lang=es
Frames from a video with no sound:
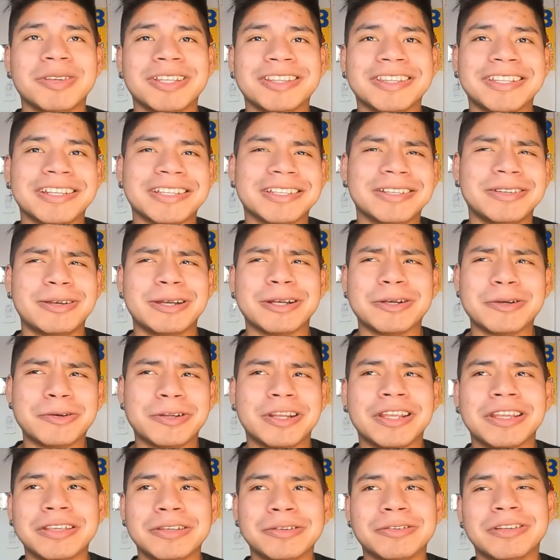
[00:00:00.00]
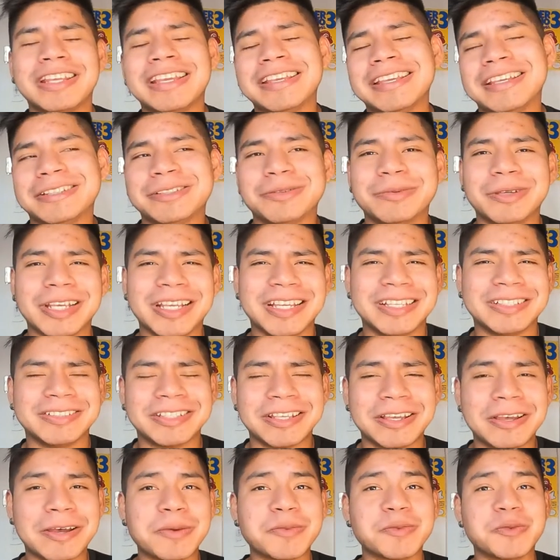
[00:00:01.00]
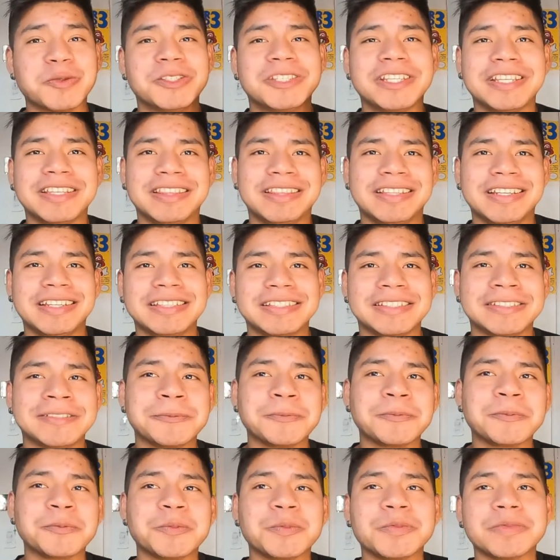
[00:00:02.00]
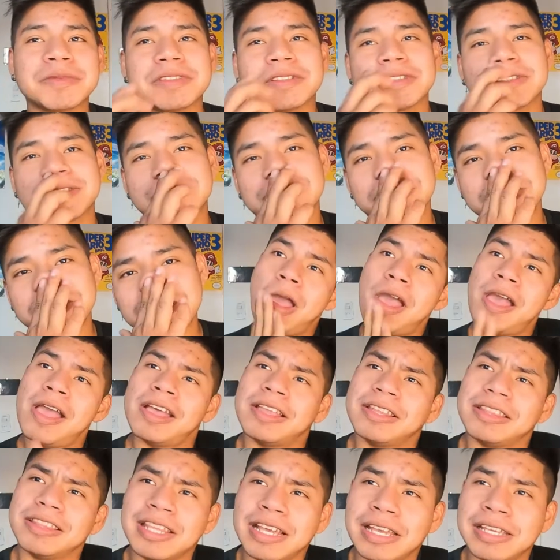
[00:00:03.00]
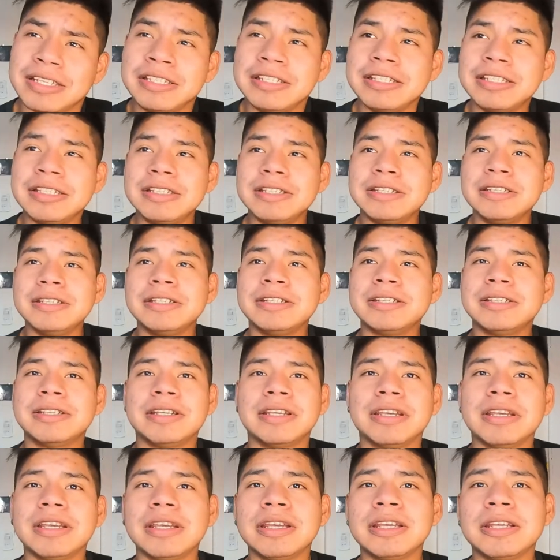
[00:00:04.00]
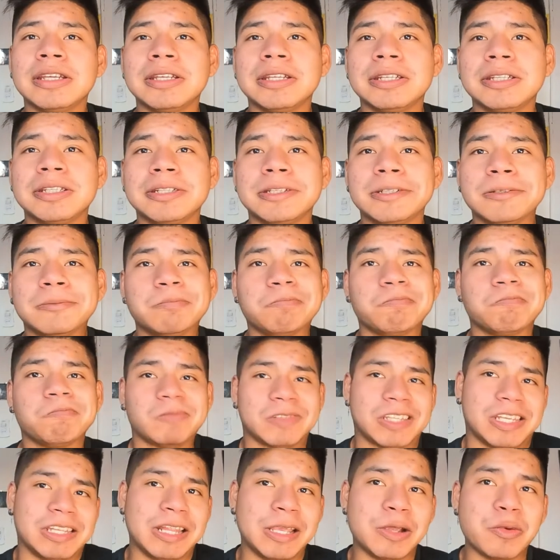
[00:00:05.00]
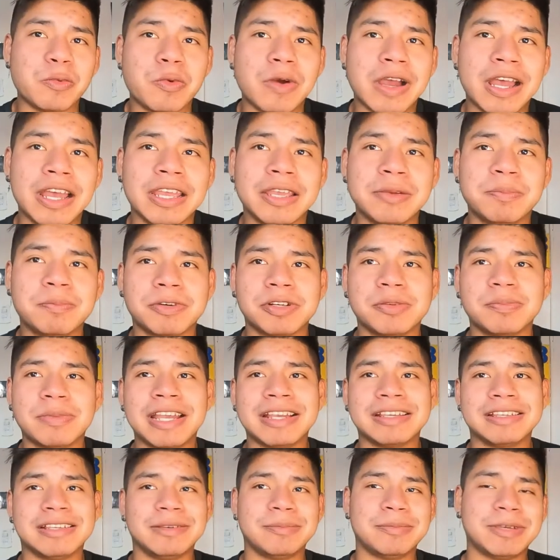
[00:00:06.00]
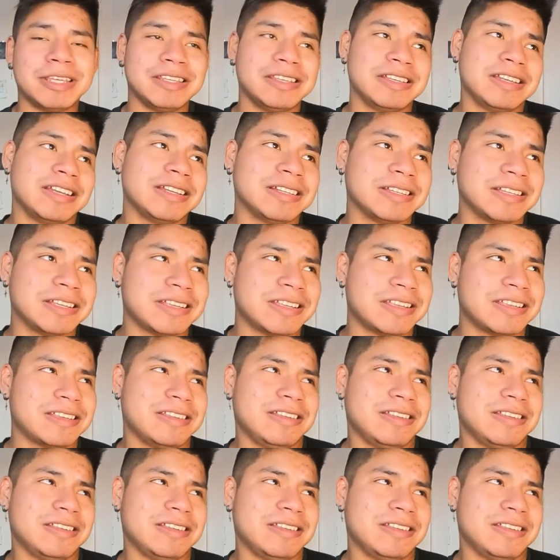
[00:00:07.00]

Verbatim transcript: me tardaban horas y horas y eso me causaba mucho estrés. De ahí, em, lenguaje, por más que me digan,